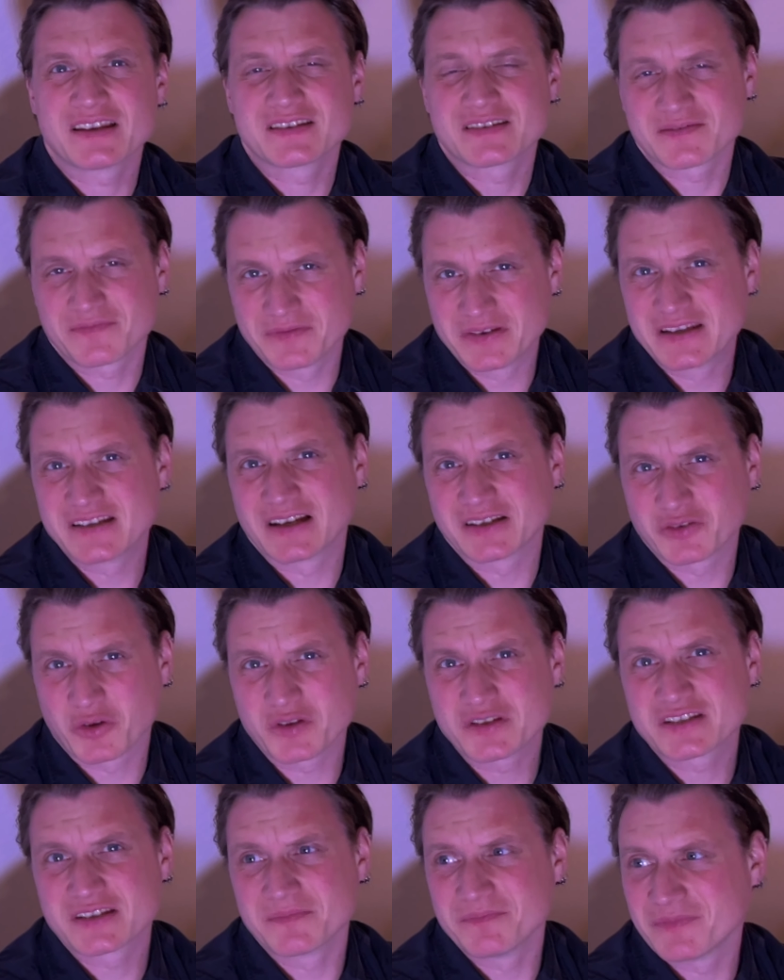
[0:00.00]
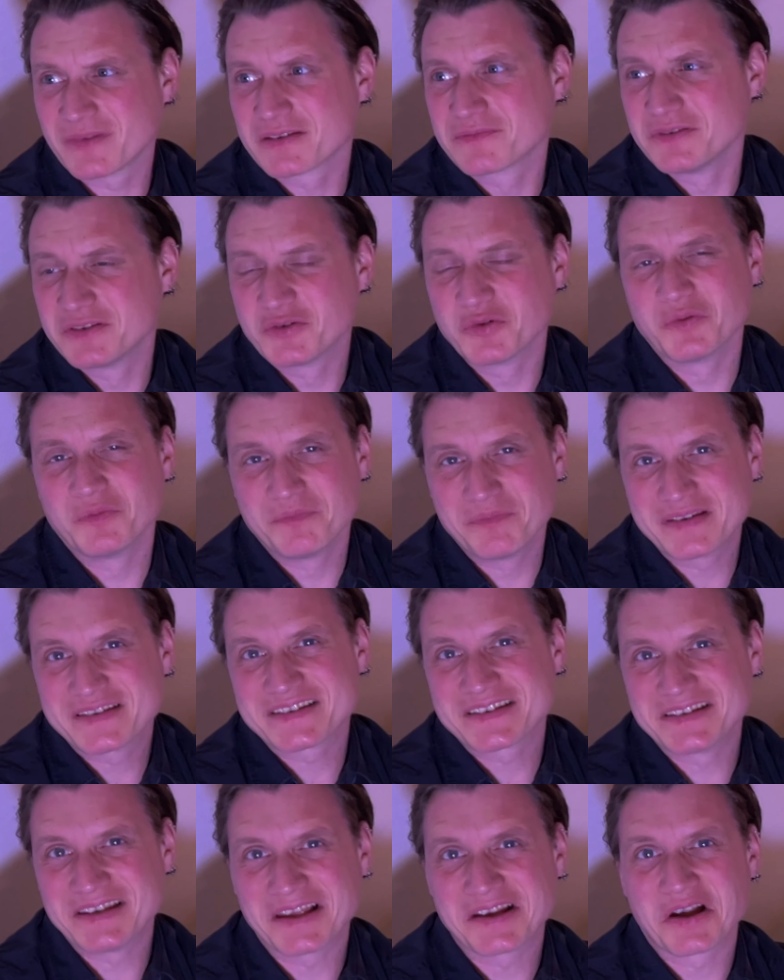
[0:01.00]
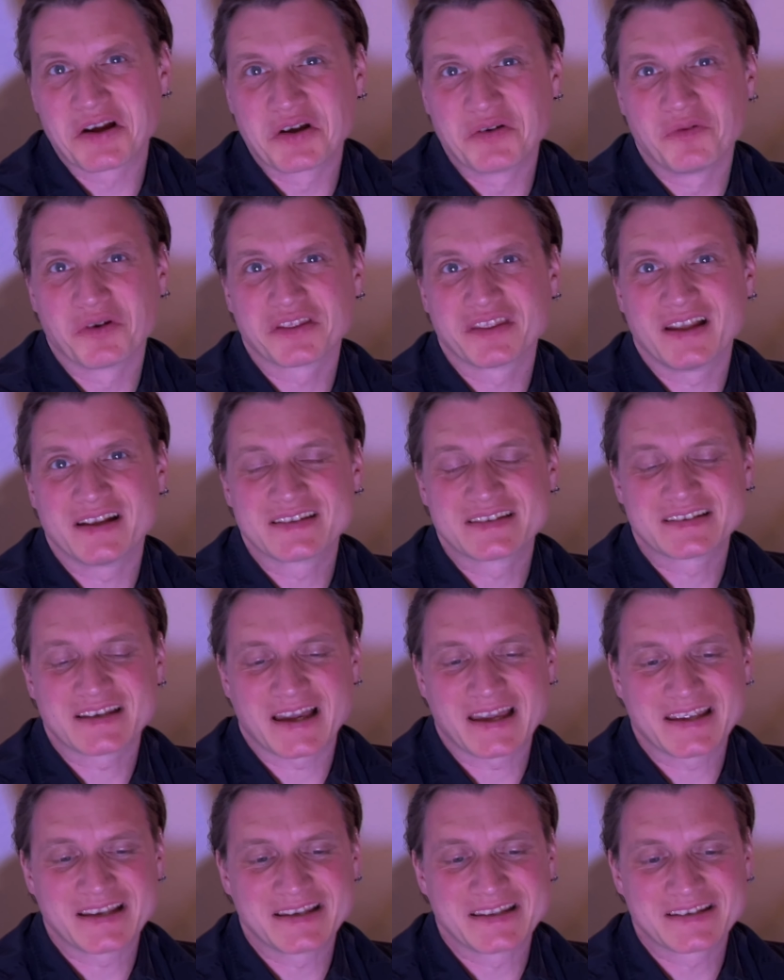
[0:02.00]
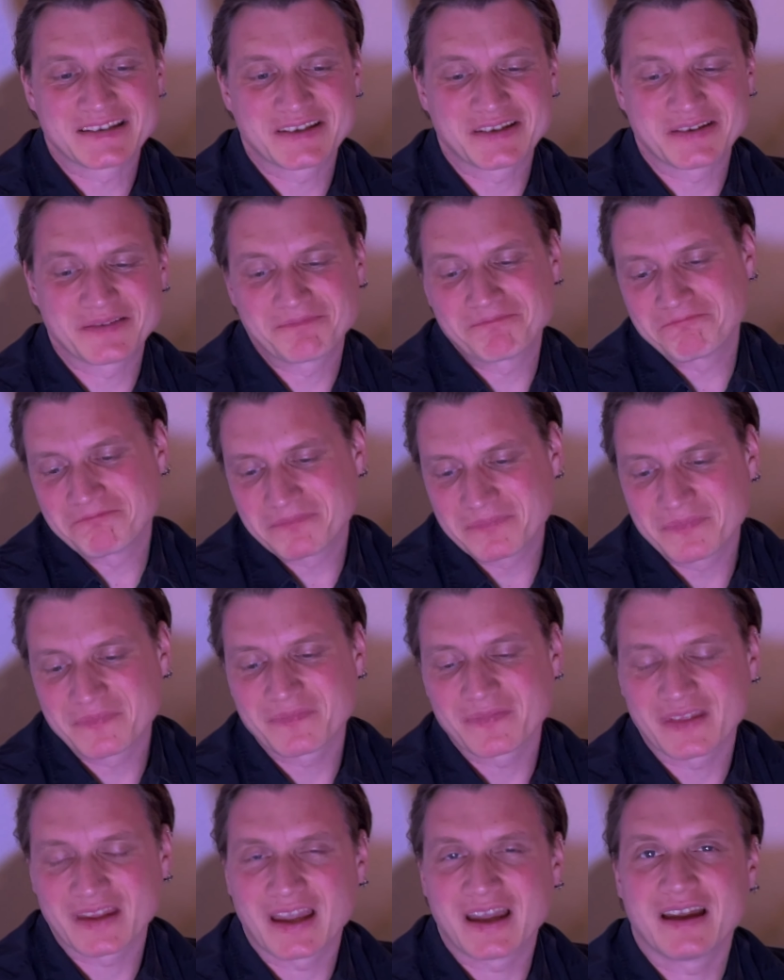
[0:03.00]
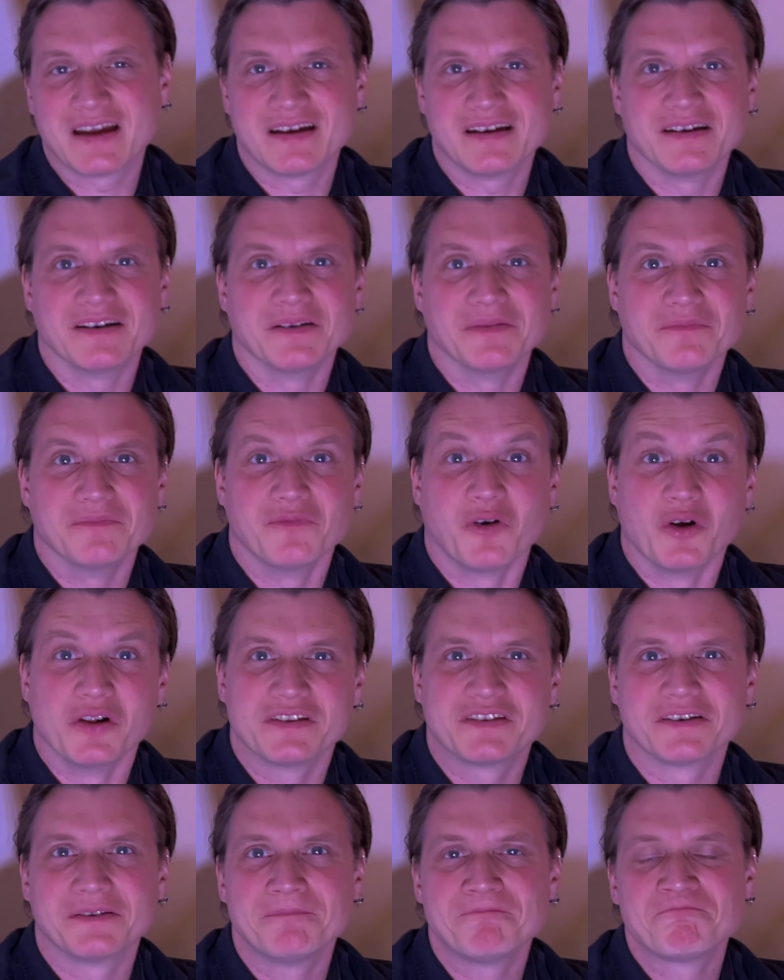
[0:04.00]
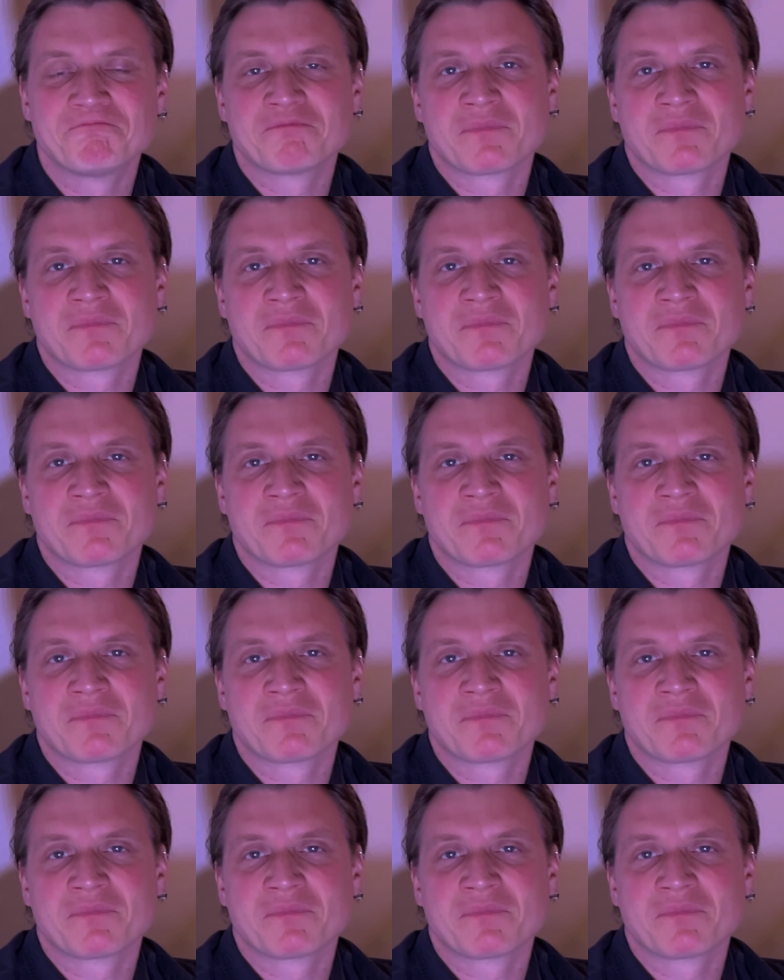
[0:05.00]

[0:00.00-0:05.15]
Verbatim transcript: Es ist, wie gesagt, trotzdem das Video ein bisschen länger geworden, als ich eigentlich äh, wollte.